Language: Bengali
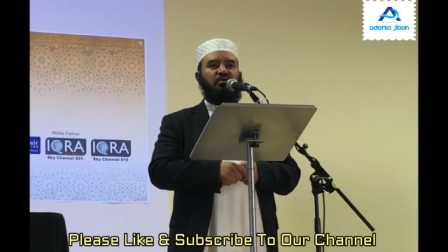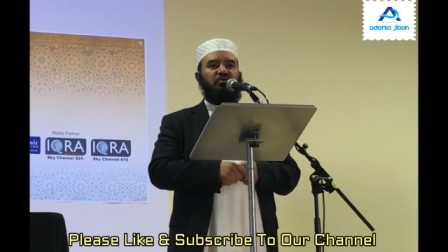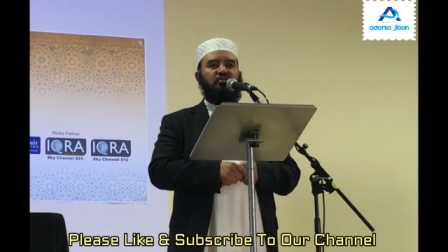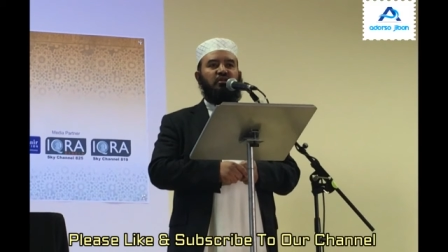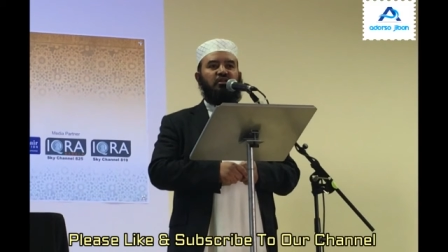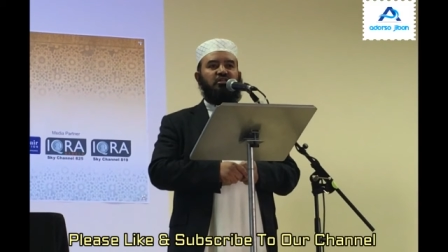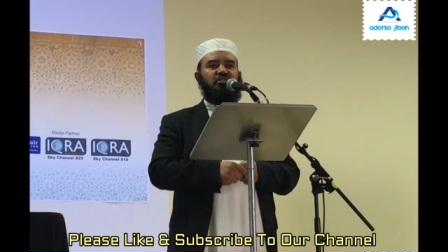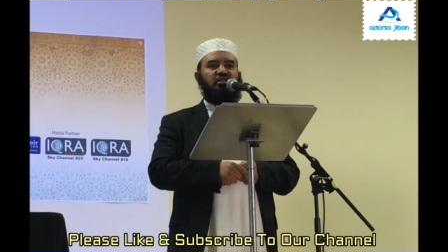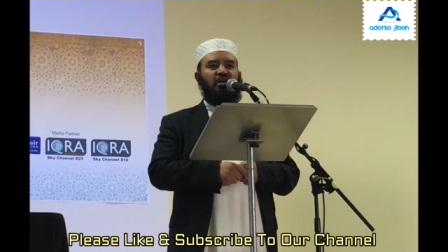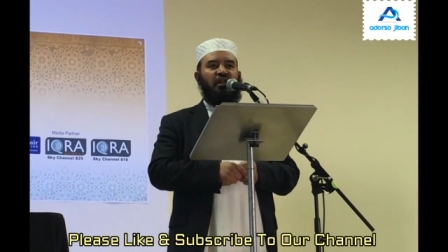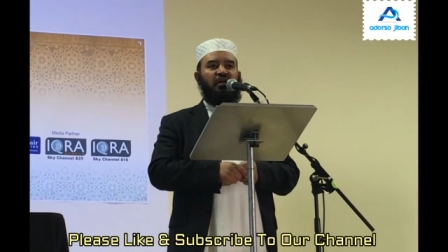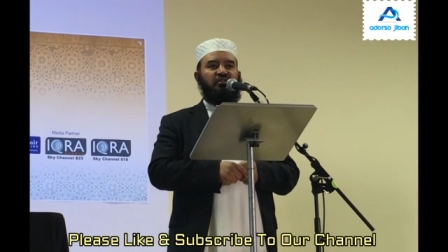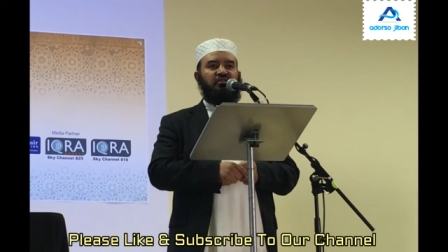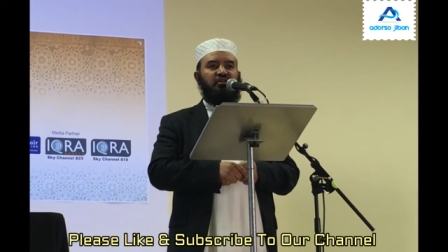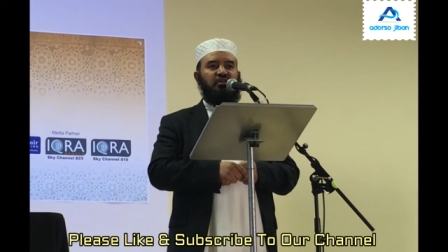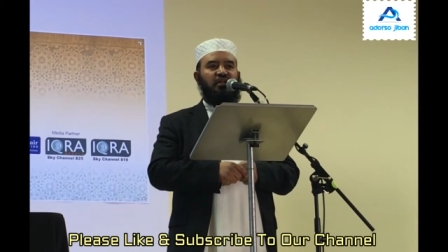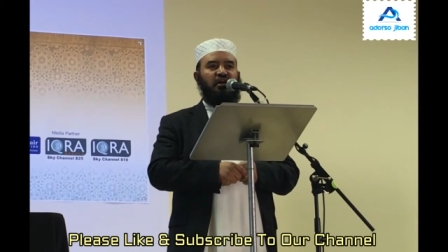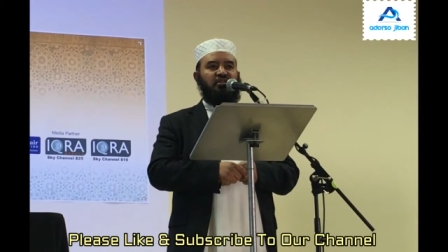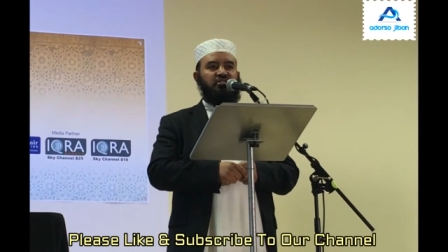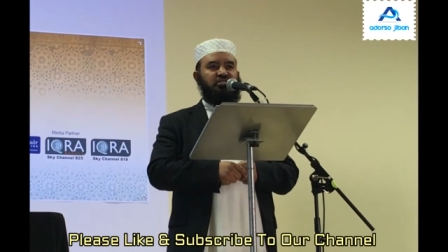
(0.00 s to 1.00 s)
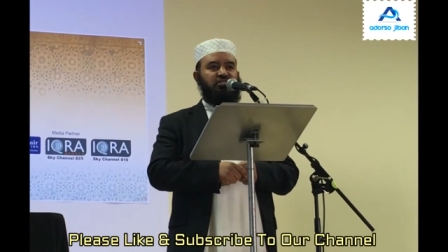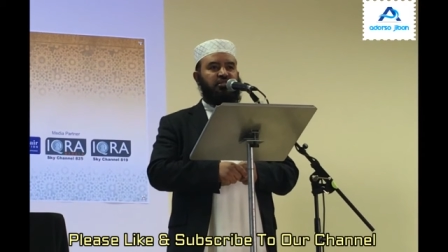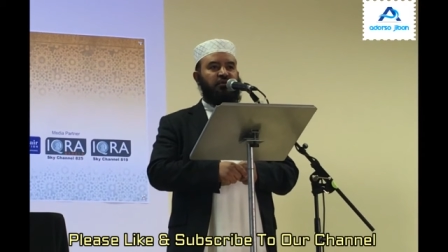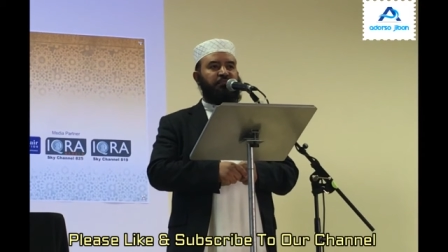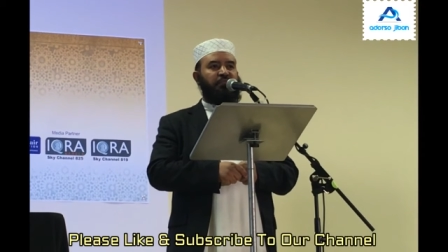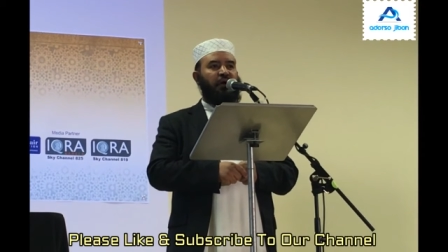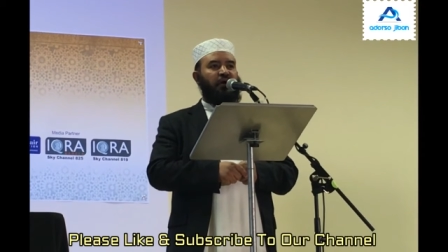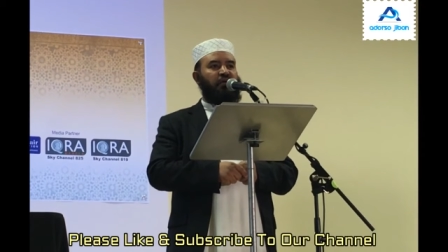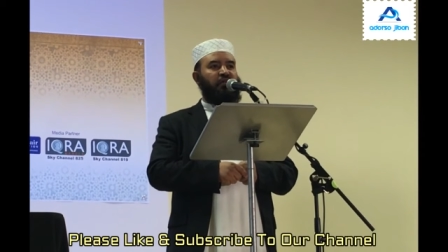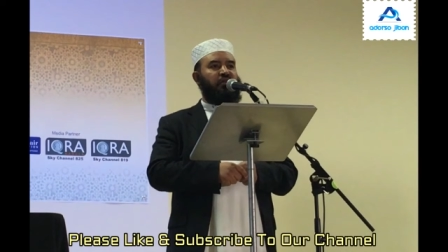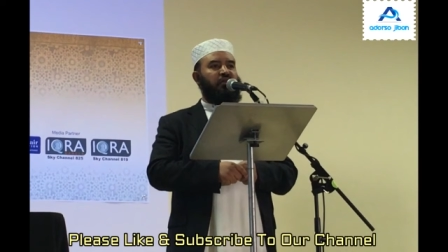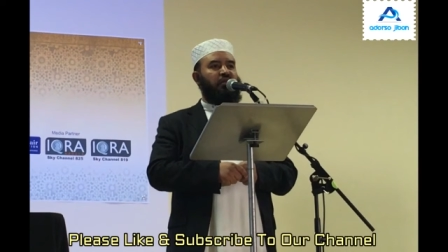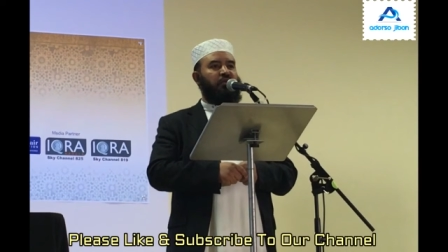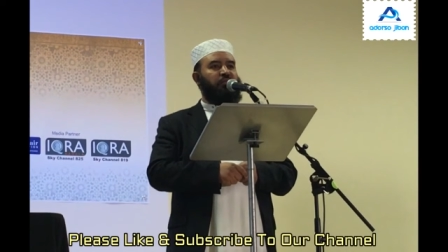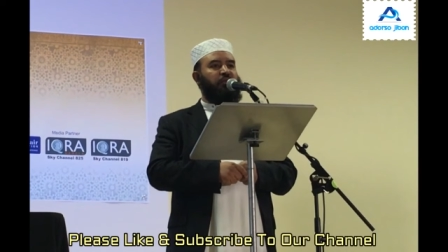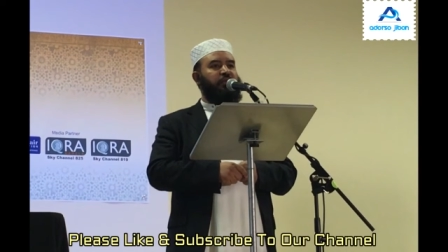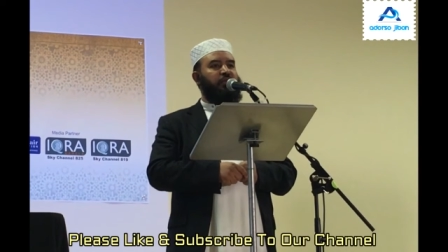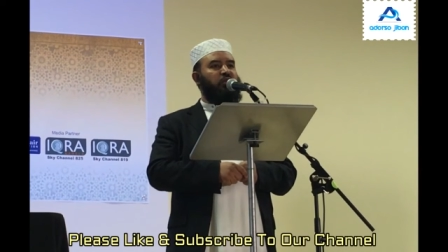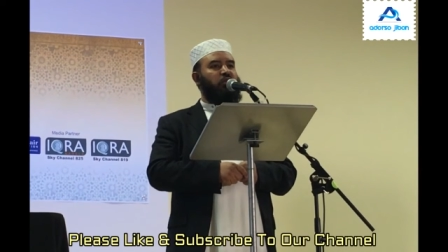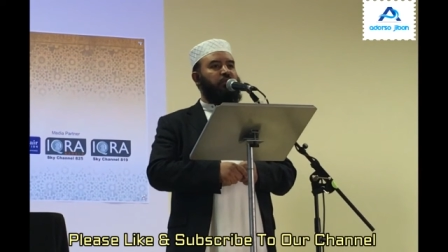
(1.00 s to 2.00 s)
তিনি সারাদিন আসতে পারেননি
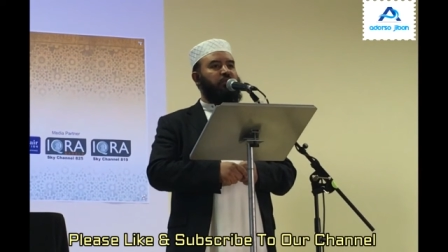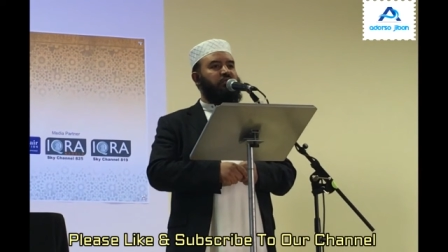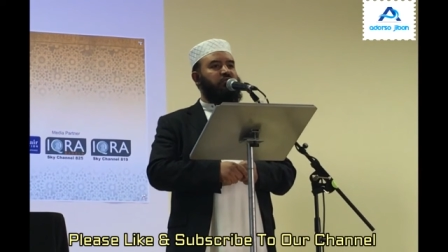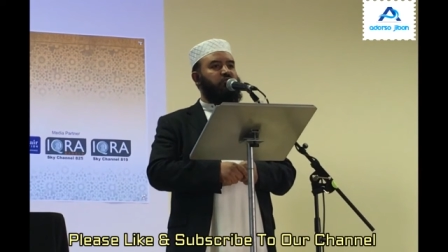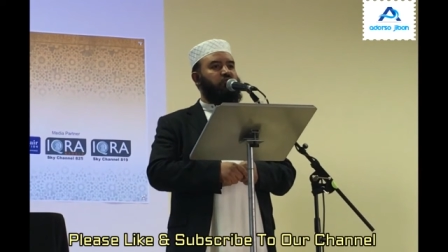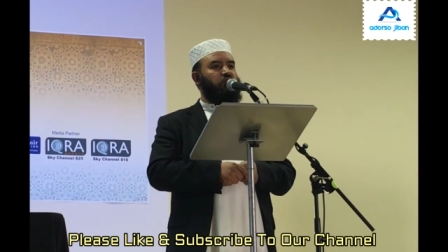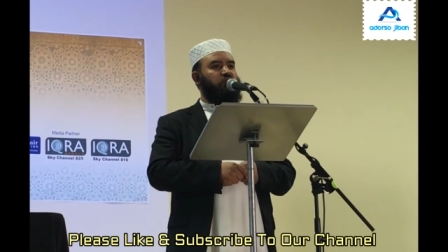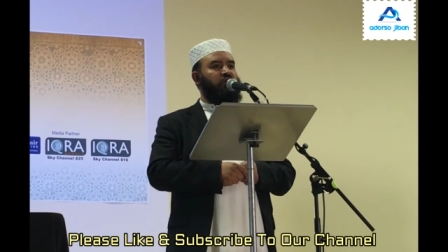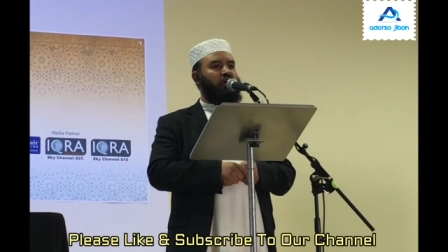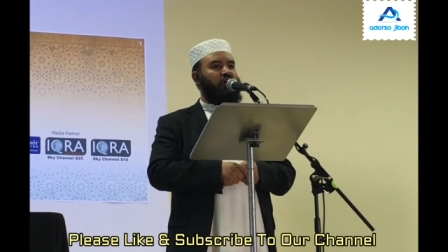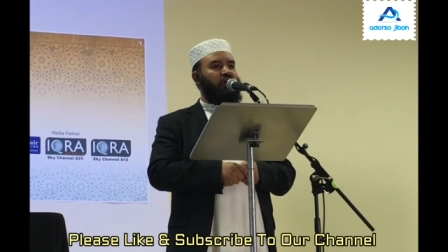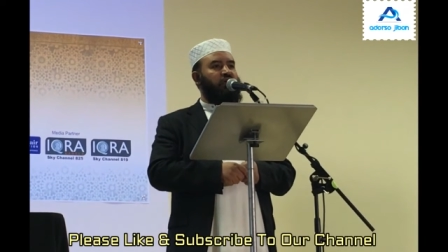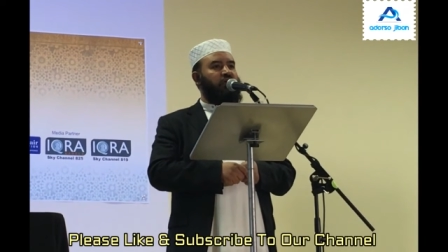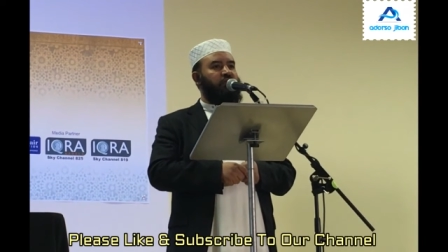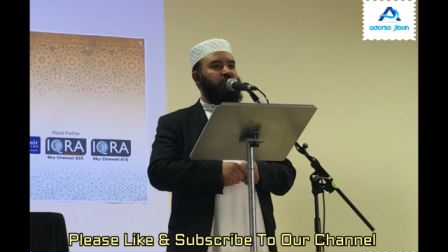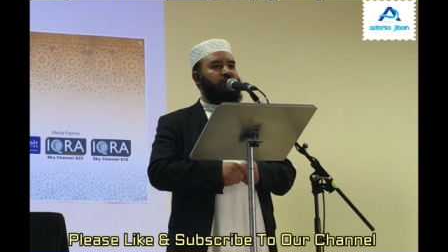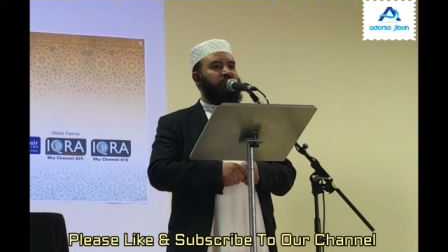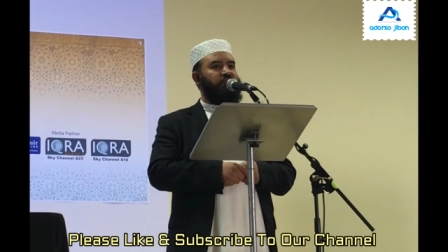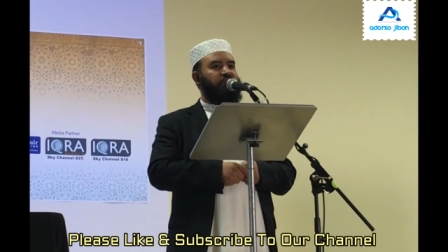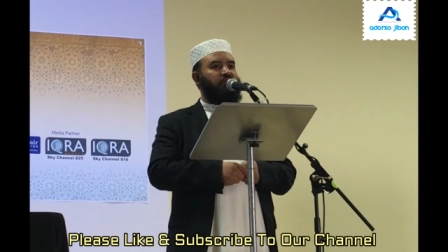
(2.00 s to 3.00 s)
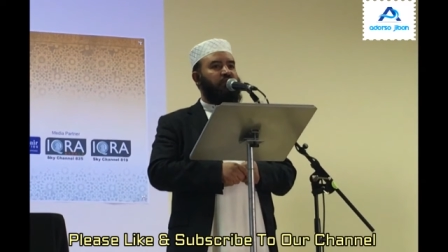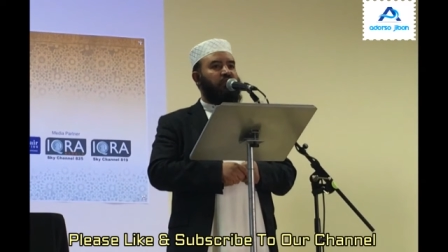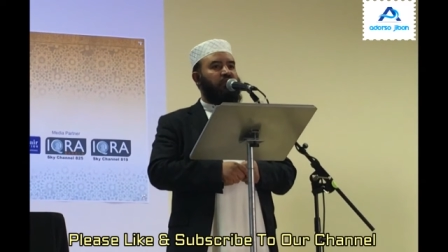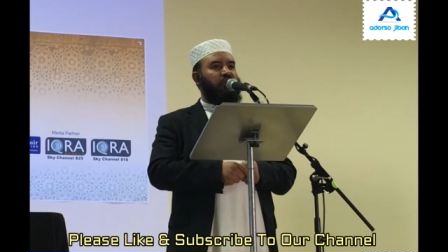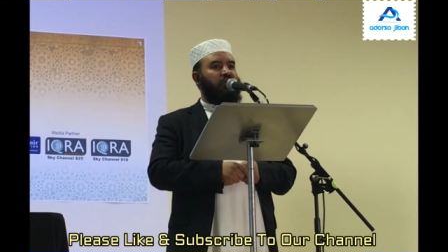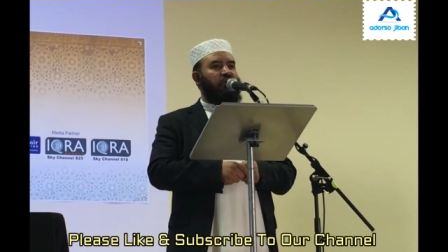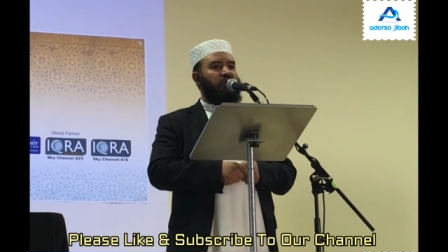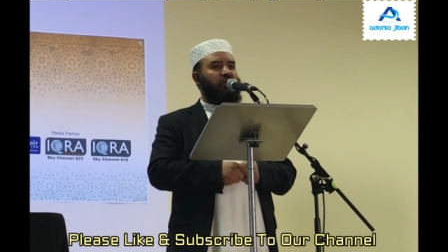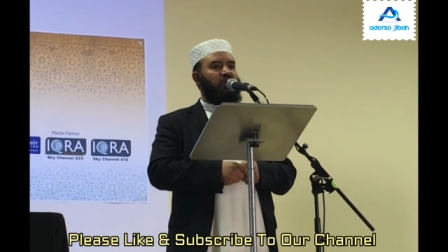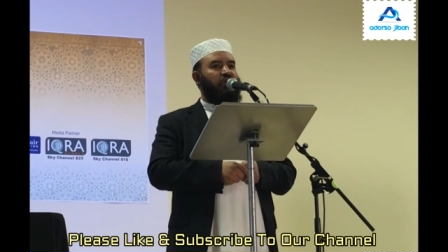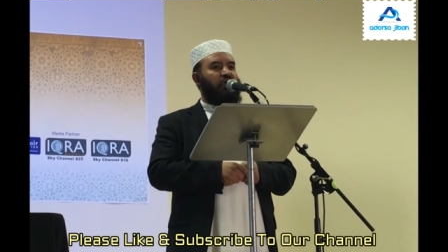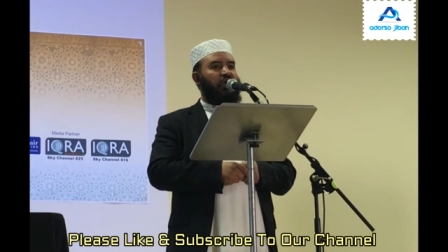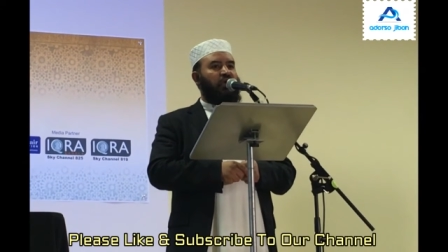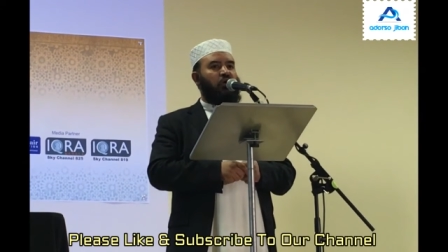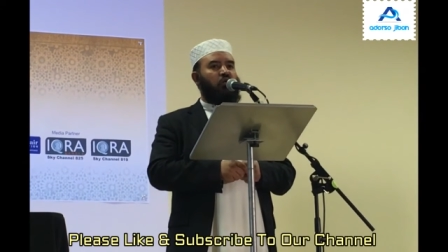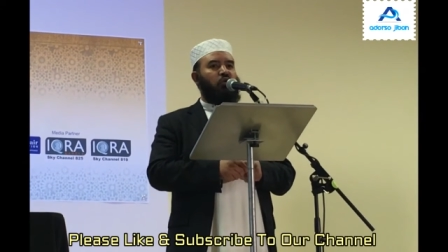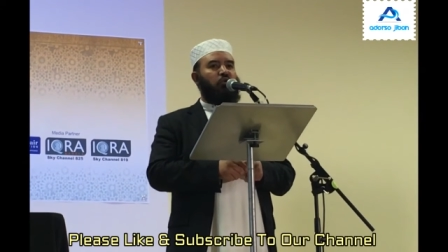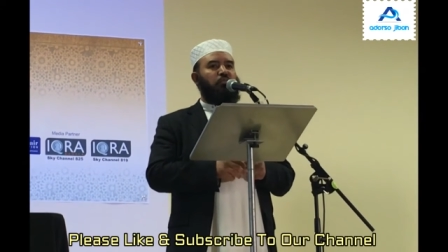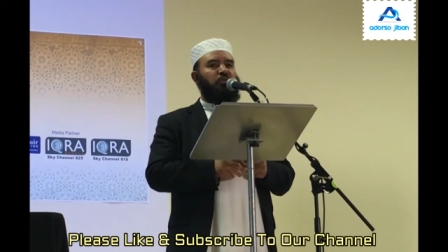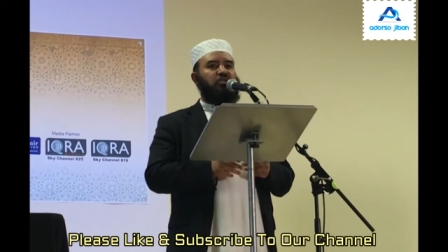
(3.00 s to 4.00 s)
বিভিন্ন ব্যস্ততায়
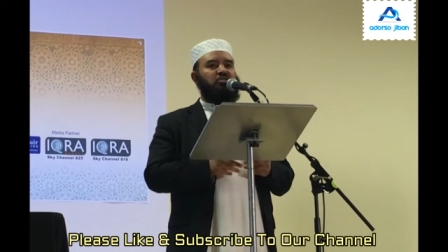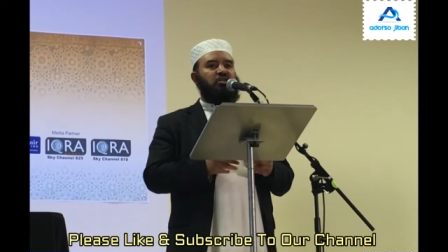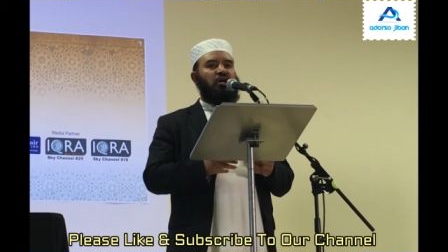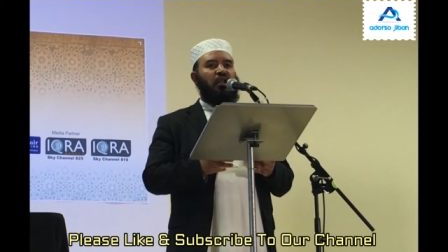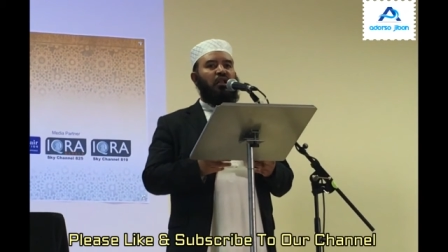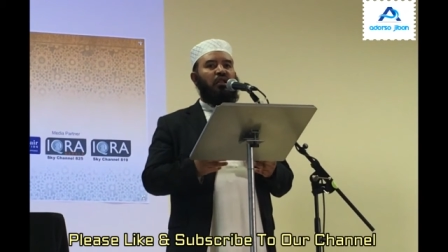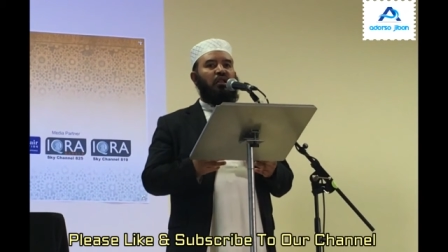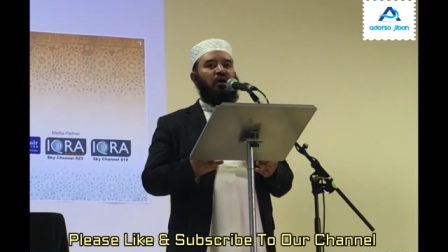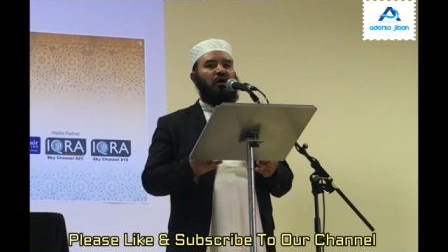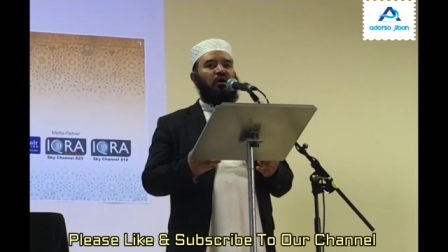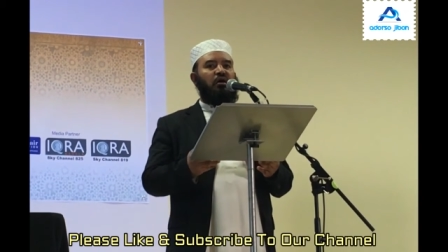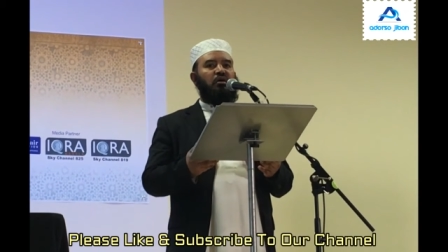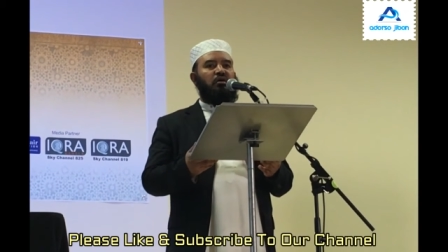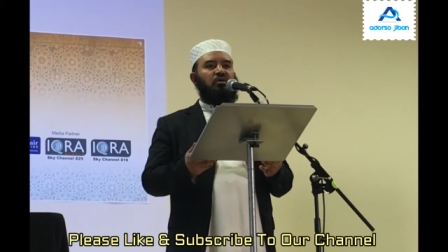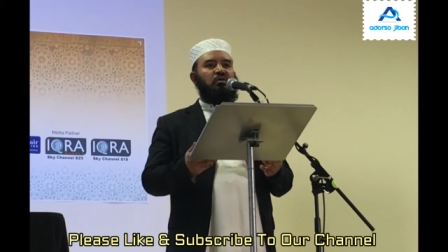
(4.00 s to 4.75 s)
এখন মাসাল্লাহ